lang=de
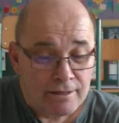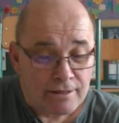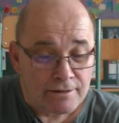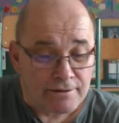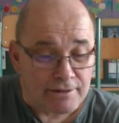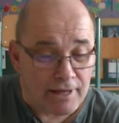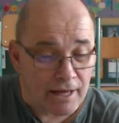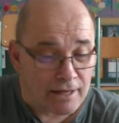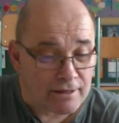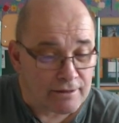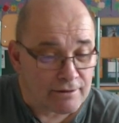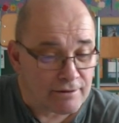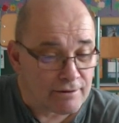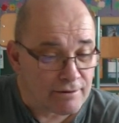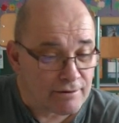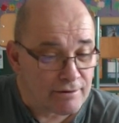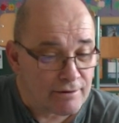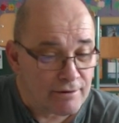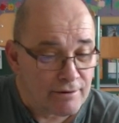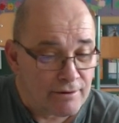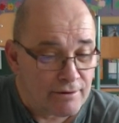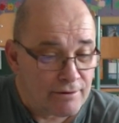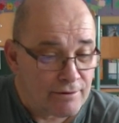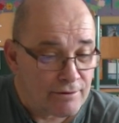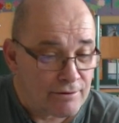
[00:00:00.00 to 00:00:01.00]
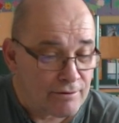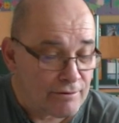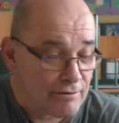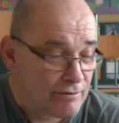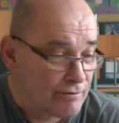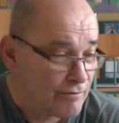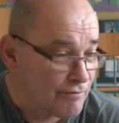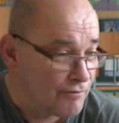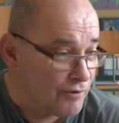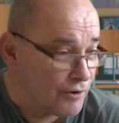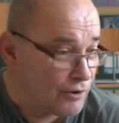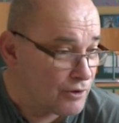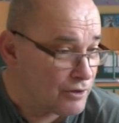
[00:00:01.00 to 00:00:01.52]
dann
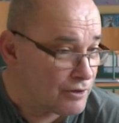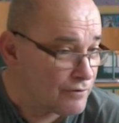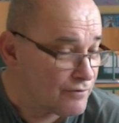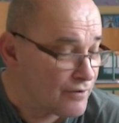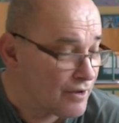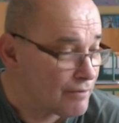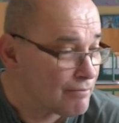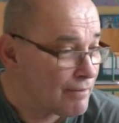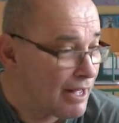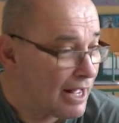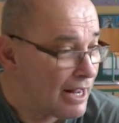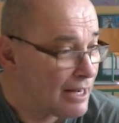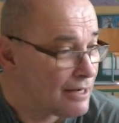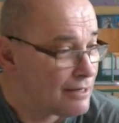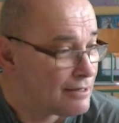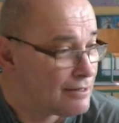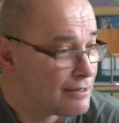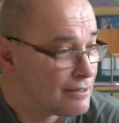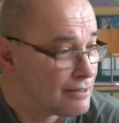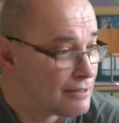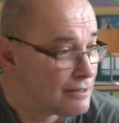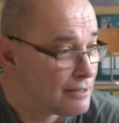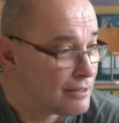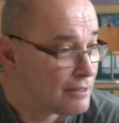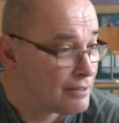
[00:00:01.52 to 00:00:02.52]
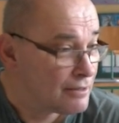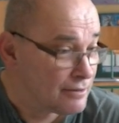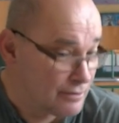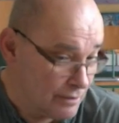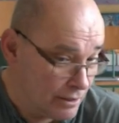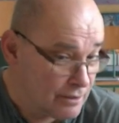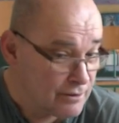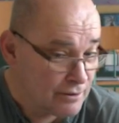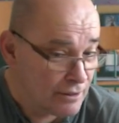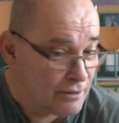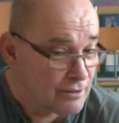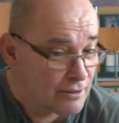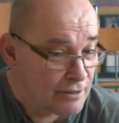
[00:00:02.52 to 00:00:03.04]
wollen wir mal
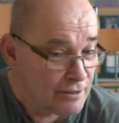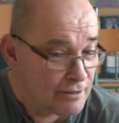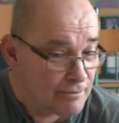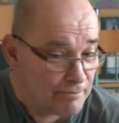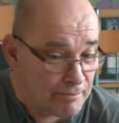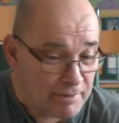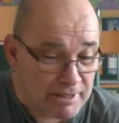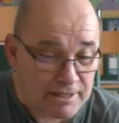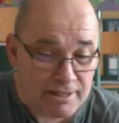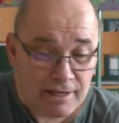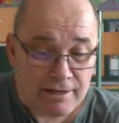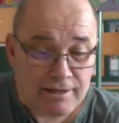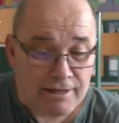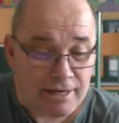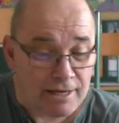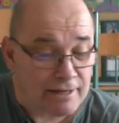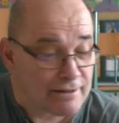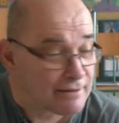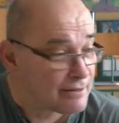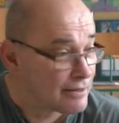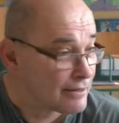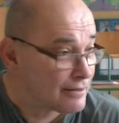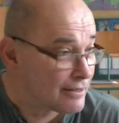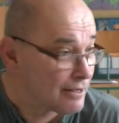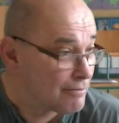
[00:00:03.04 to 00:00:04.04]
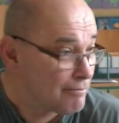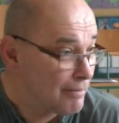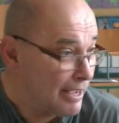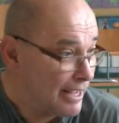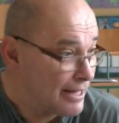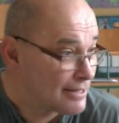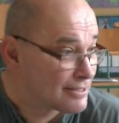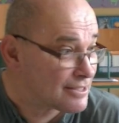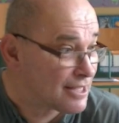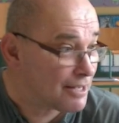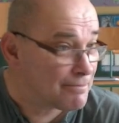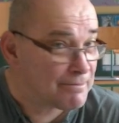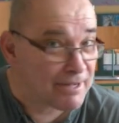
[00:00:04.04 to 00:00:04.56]
mit den Kindern
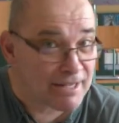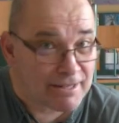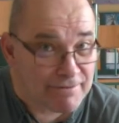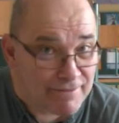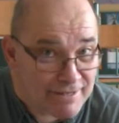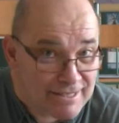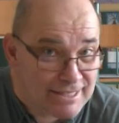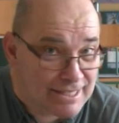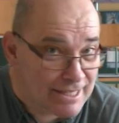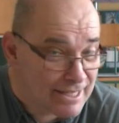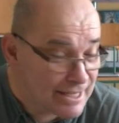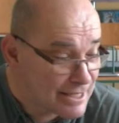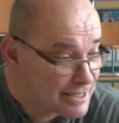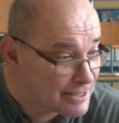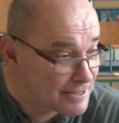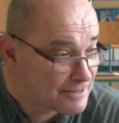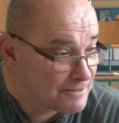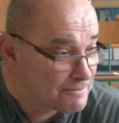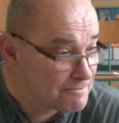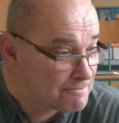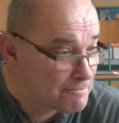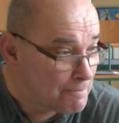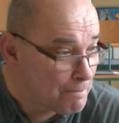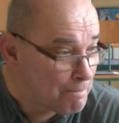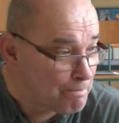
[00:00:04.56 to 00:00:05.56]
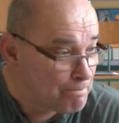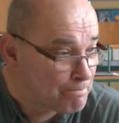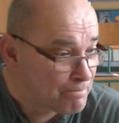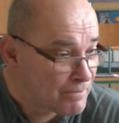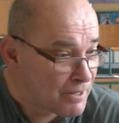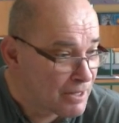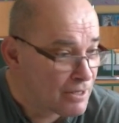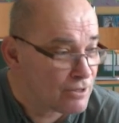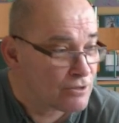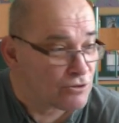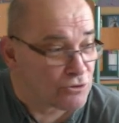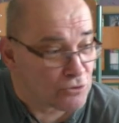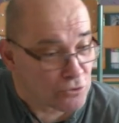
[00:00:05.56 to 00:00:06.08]
gemeinsam etwas lesen.
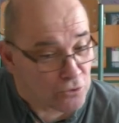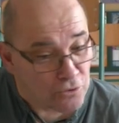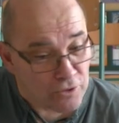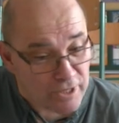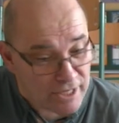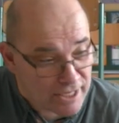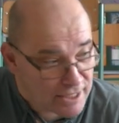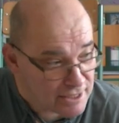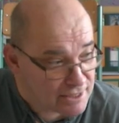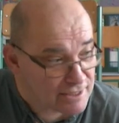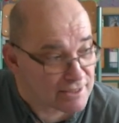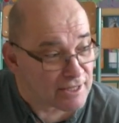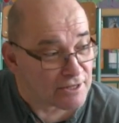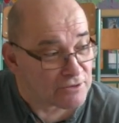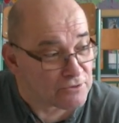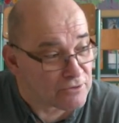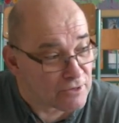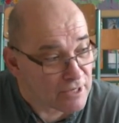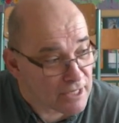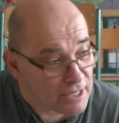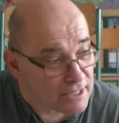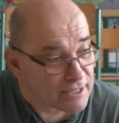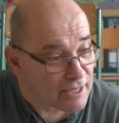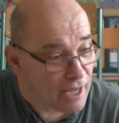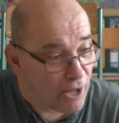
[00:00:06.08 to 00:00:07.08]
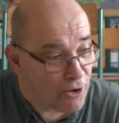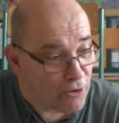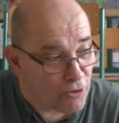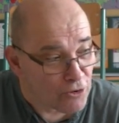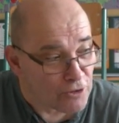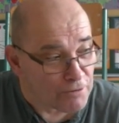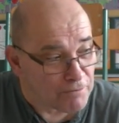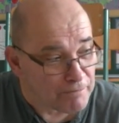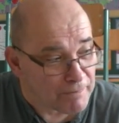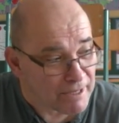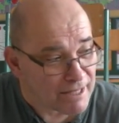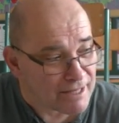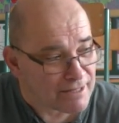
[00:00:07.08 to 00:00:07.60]
Du liest natürlich auch
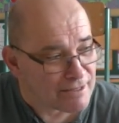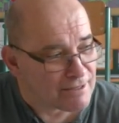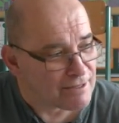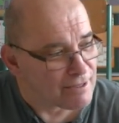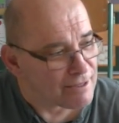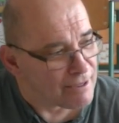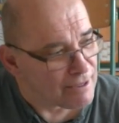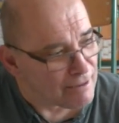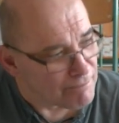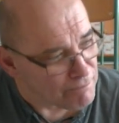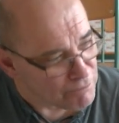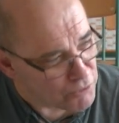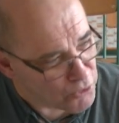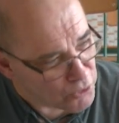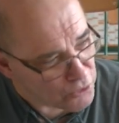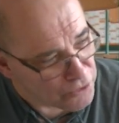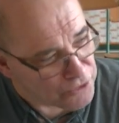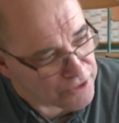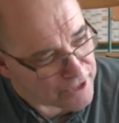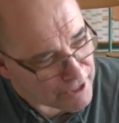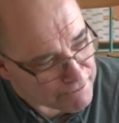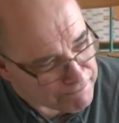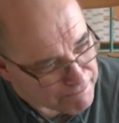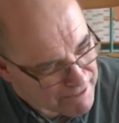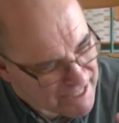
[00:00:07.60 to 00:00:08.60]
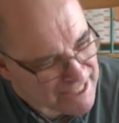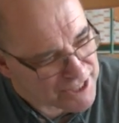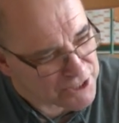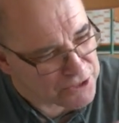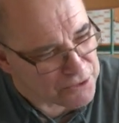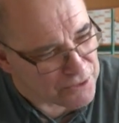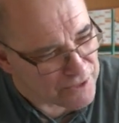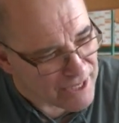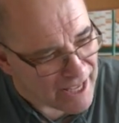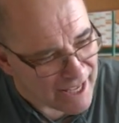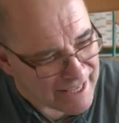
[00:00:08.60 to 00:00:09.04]
mit. Munter bist du ja